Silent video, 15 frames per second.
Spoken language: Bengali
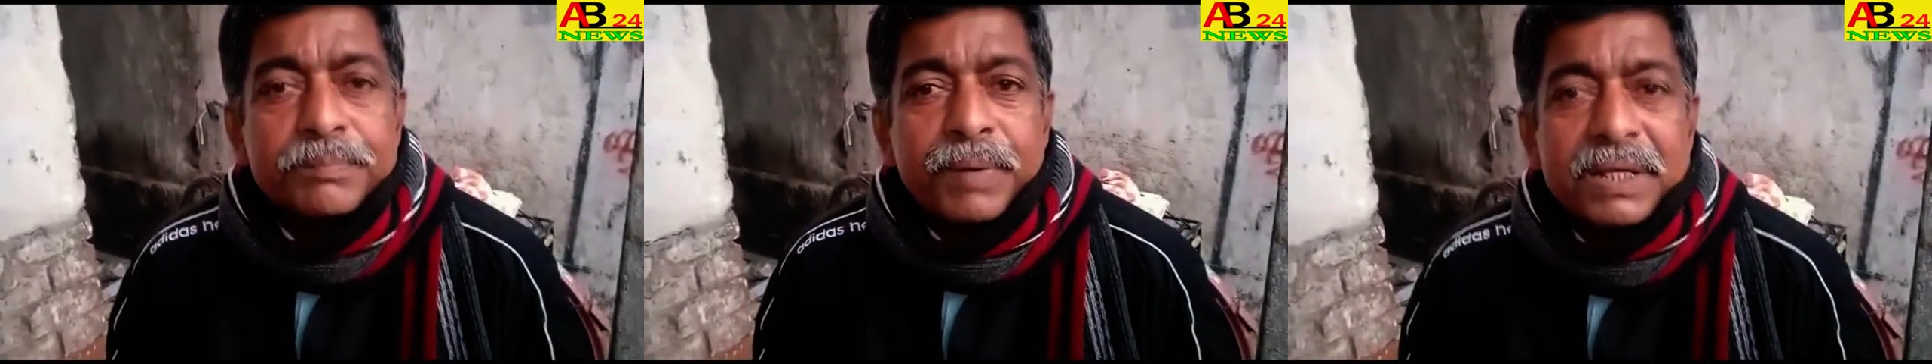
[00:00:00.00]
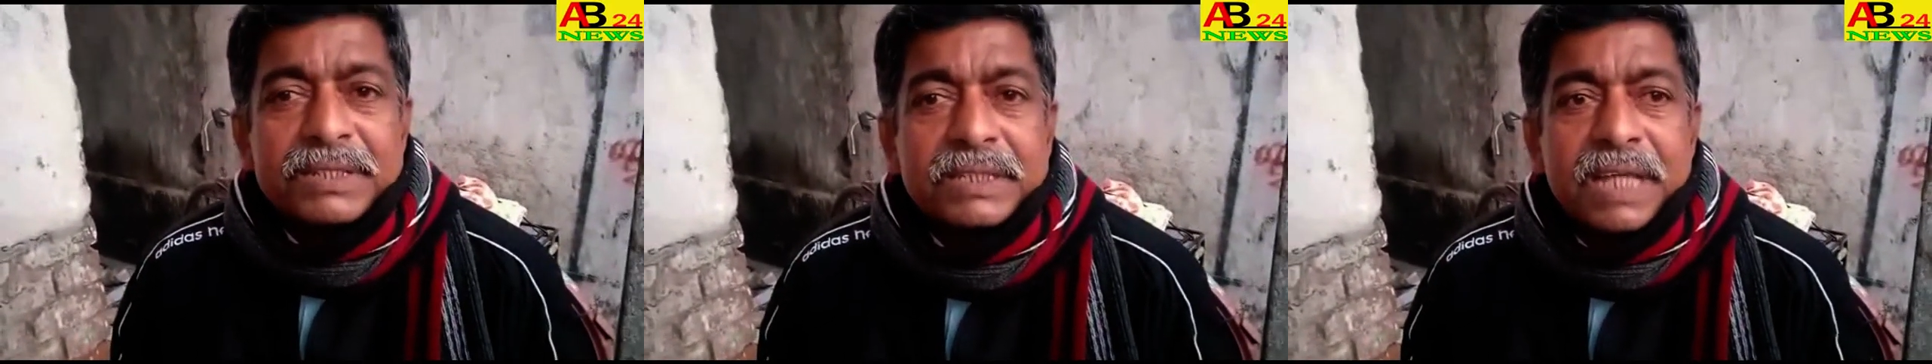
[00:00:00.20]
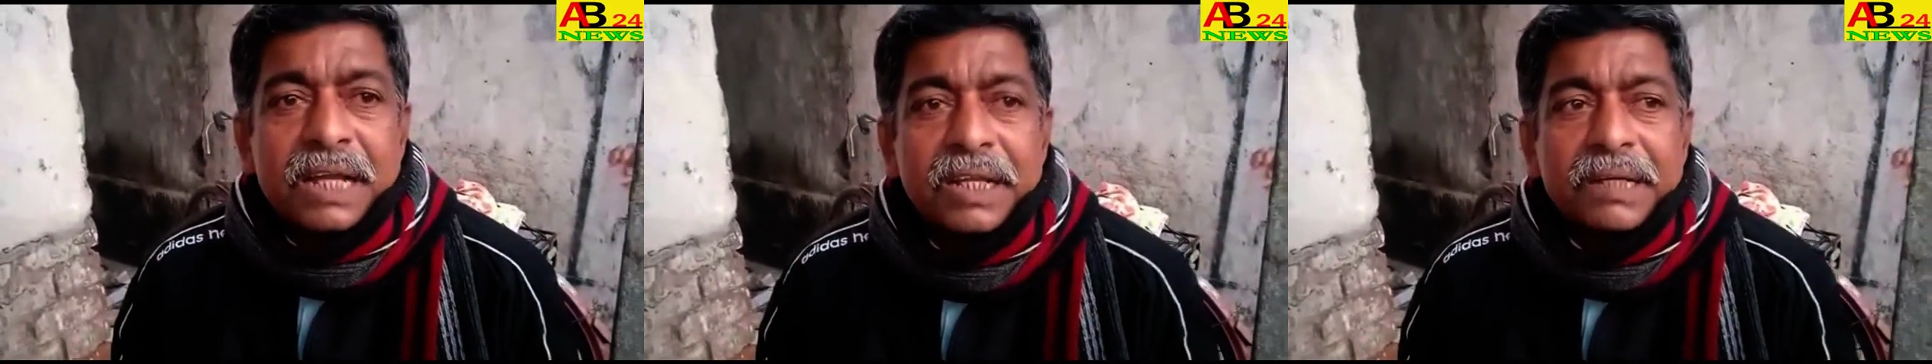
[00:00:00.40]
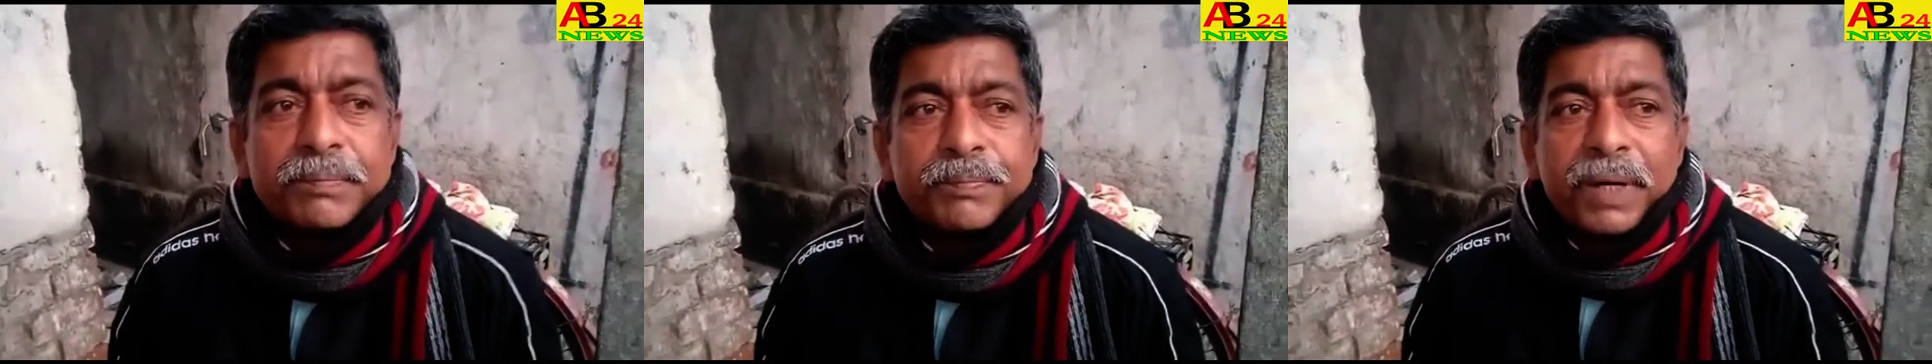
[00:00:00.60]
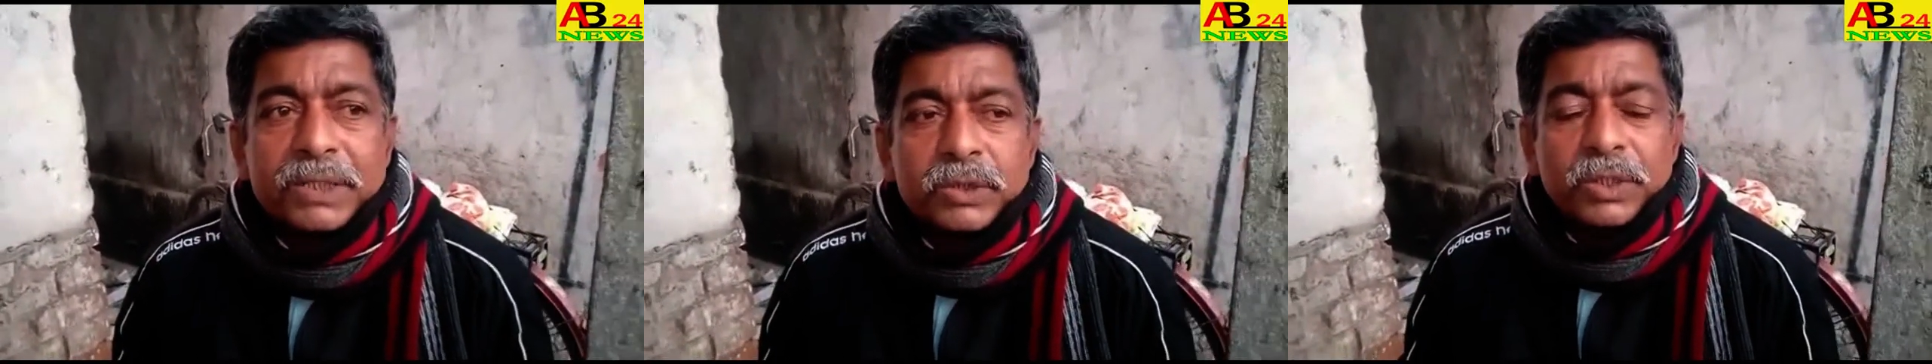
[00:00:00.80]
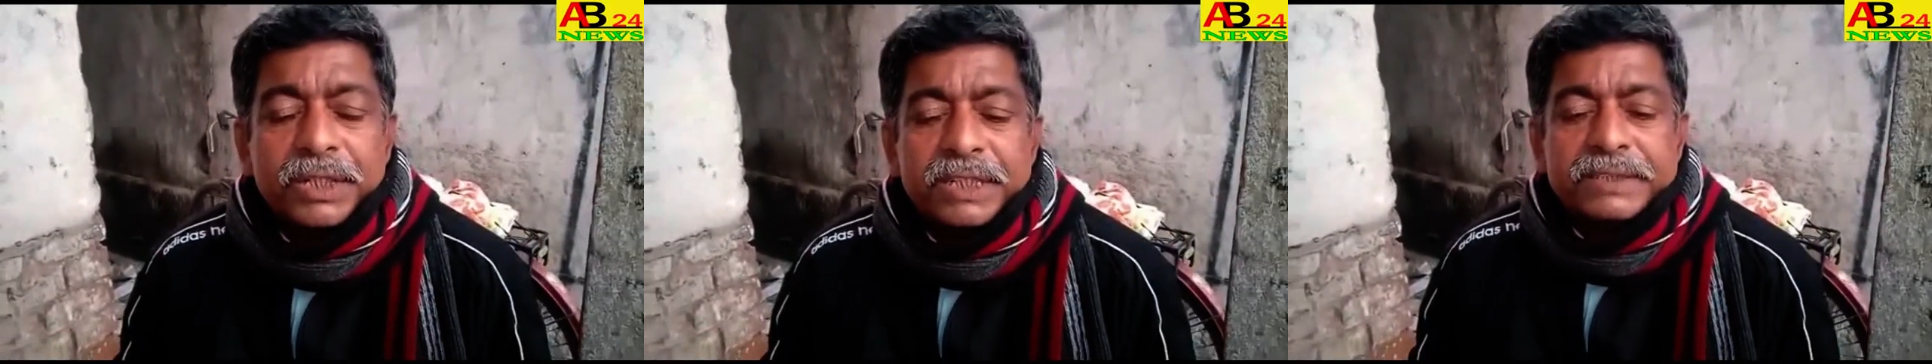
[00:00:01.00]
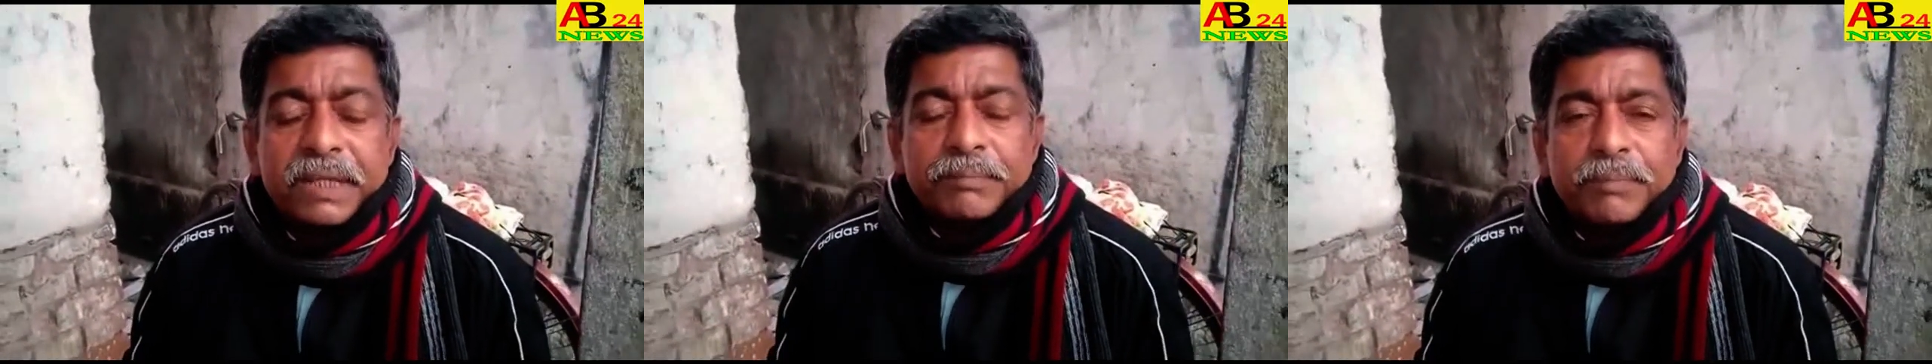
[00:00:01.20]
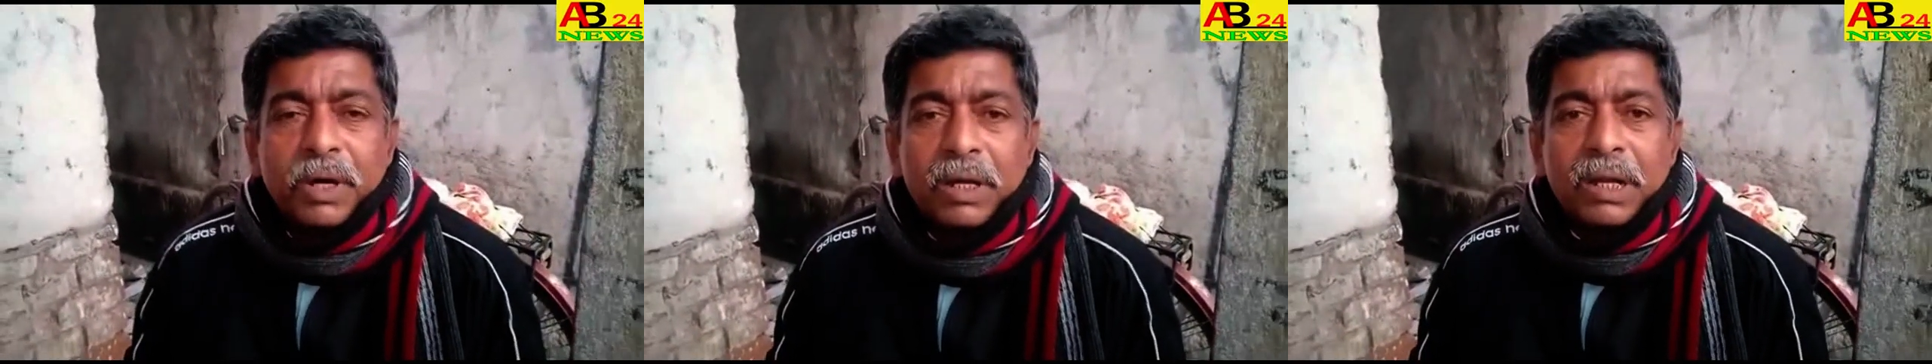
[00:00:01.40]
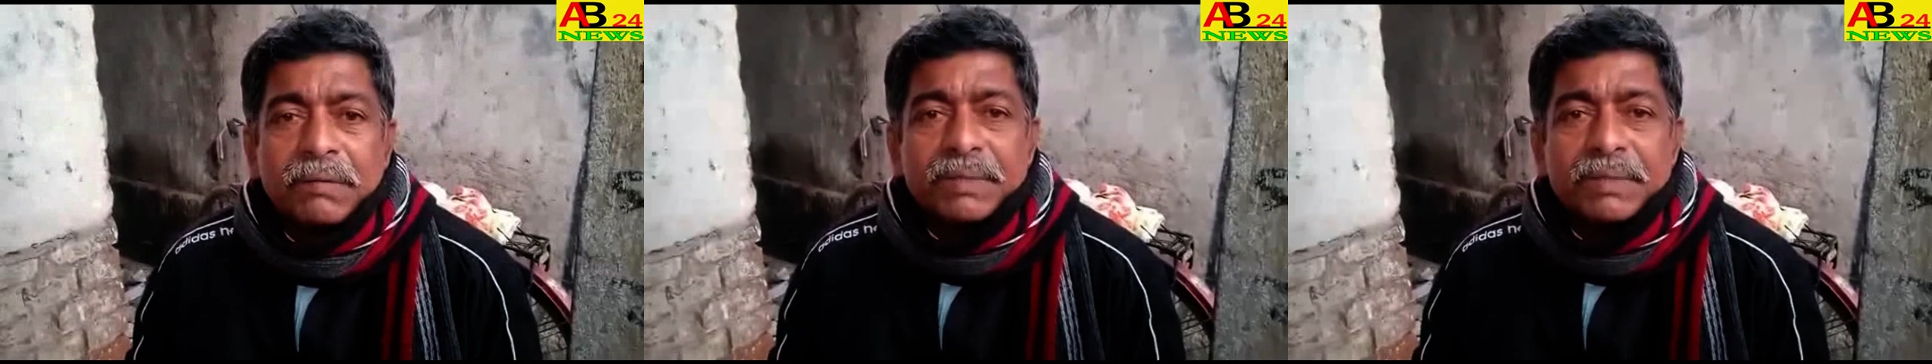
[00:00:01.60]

পাঁচ তারিখ পাঁচই ডিসেম্বর